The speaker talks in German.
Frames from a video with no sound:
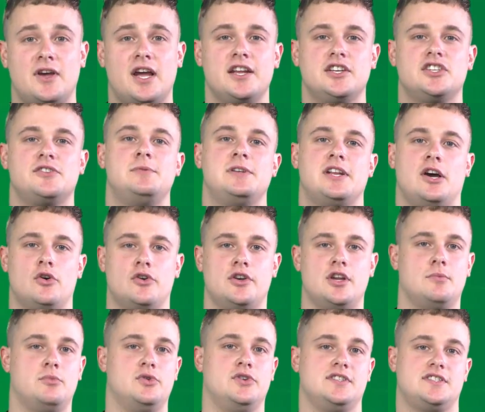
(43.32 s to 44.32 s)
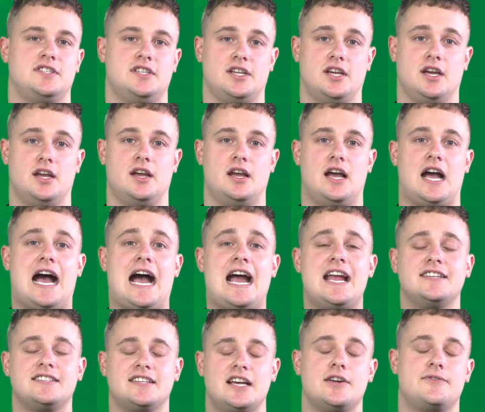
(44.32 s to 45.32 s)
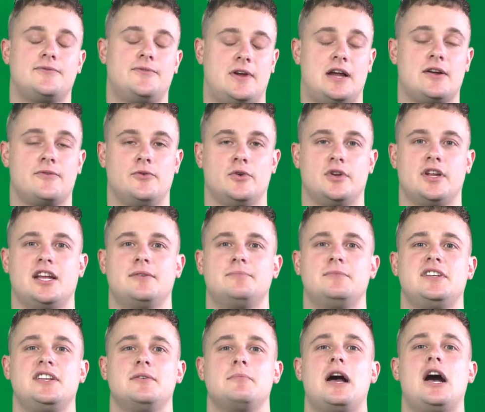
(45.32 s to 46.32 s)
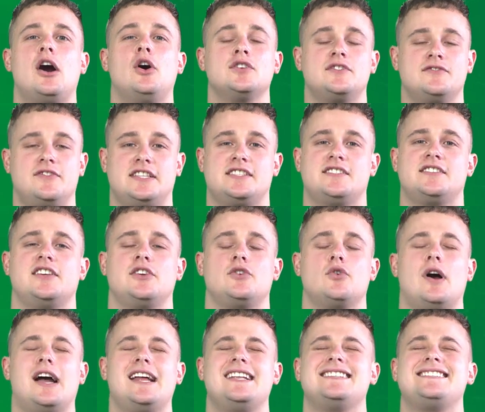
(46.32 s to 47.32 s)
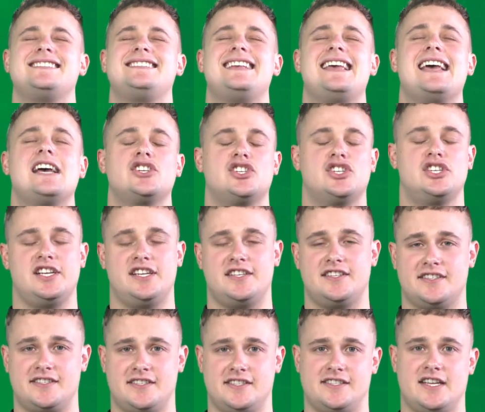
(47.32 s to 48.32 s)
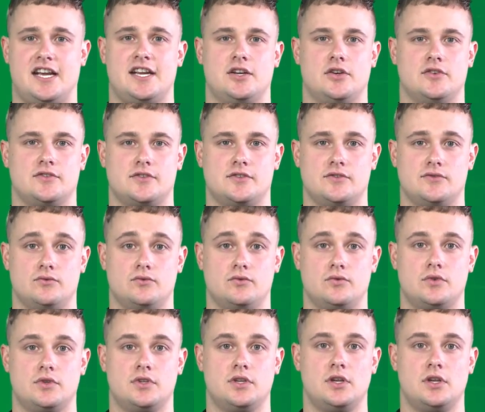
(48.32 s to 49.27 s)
Verein spielt auch in der Bundesliga. Eintracht Frankfurt hat mit dem Auswärtstrikot ein sehr schlichtes Design ausgesucht.